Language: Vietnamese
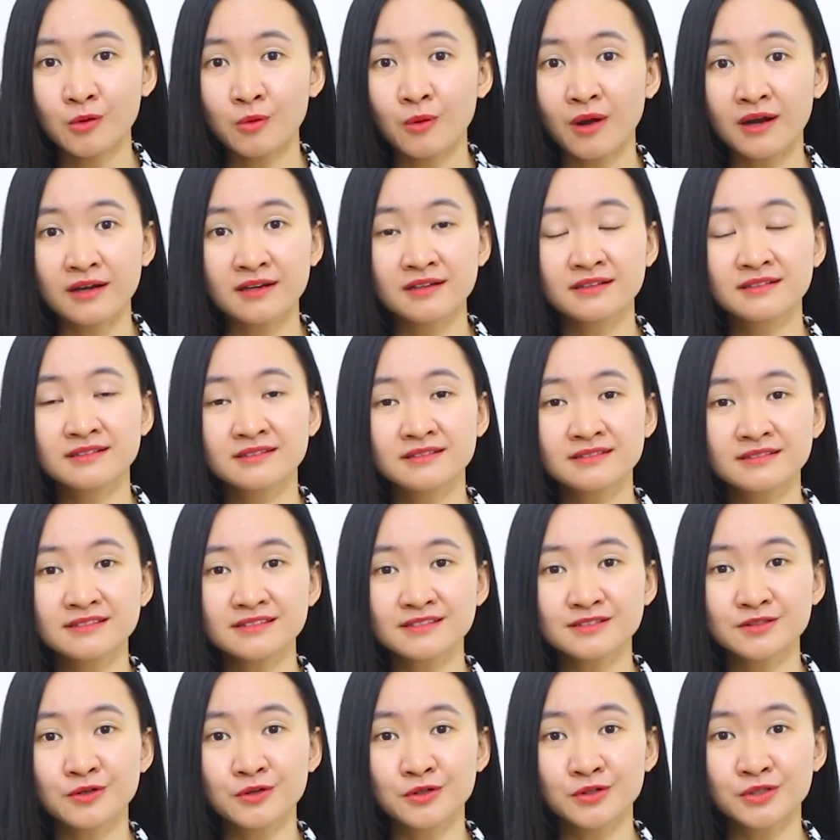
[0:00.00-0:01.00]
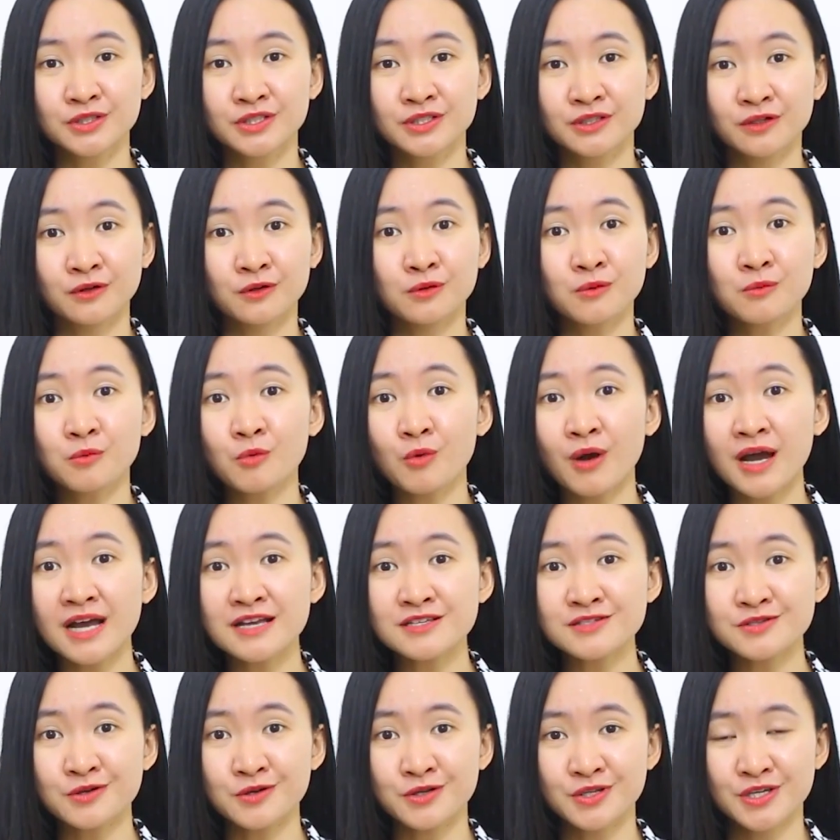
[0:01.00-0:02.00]
Quá khứ rồi nó cũng
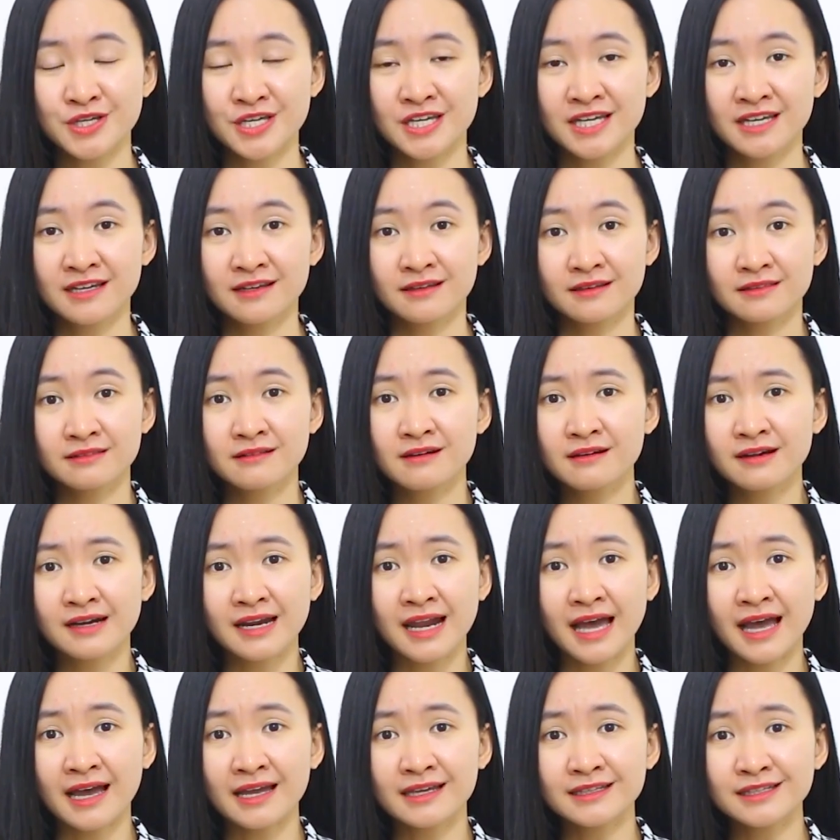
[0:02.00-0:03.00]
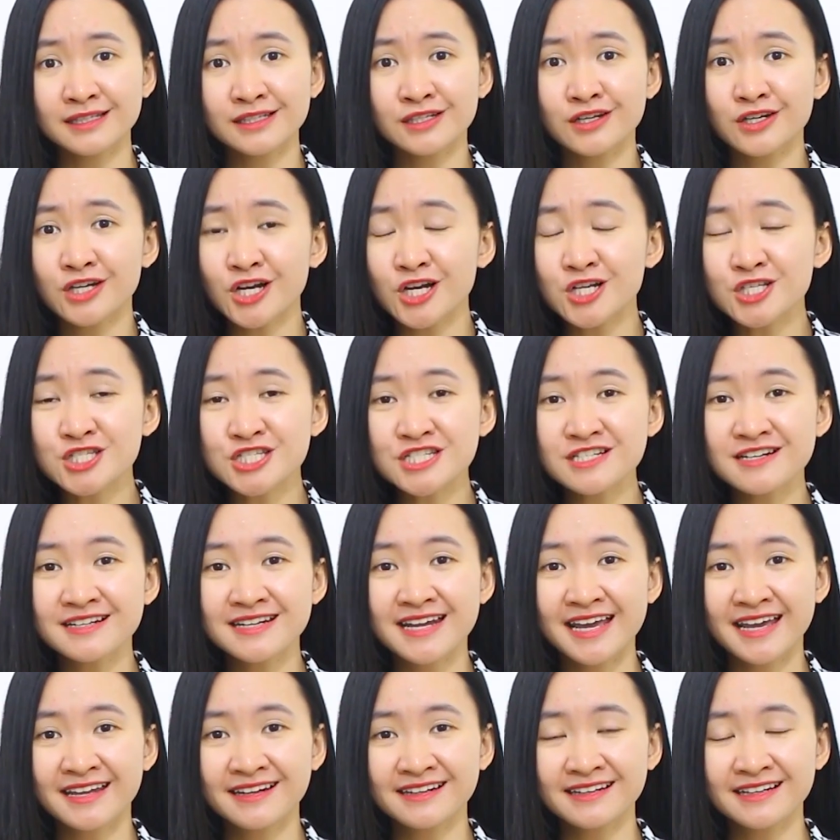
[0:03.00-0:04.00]
qua rồi, tương lai thì nó còn chưa
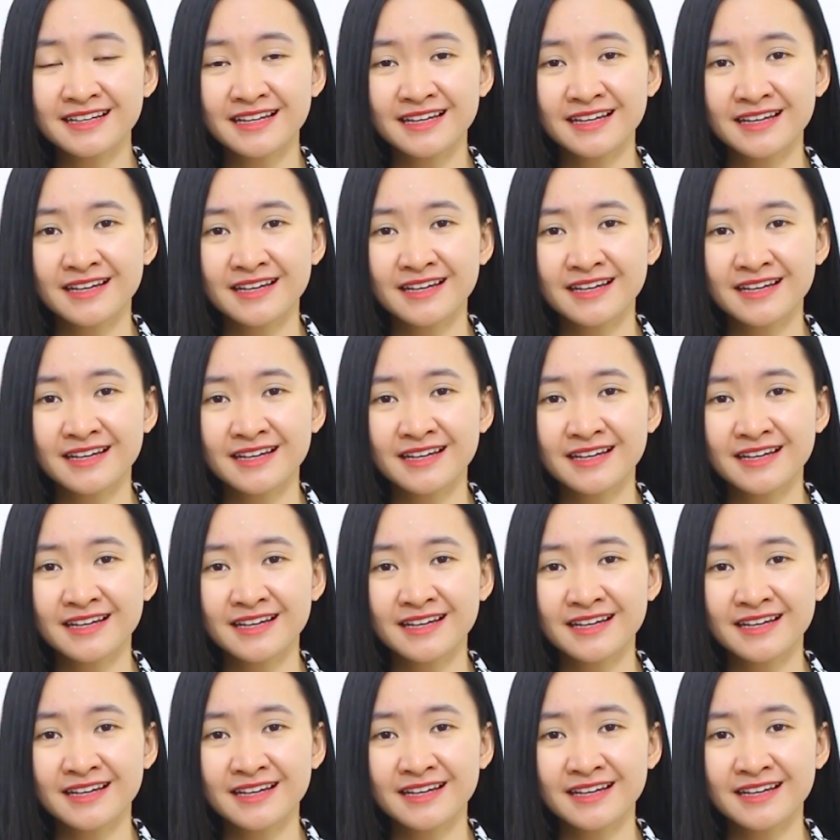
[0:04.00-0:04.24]
đến.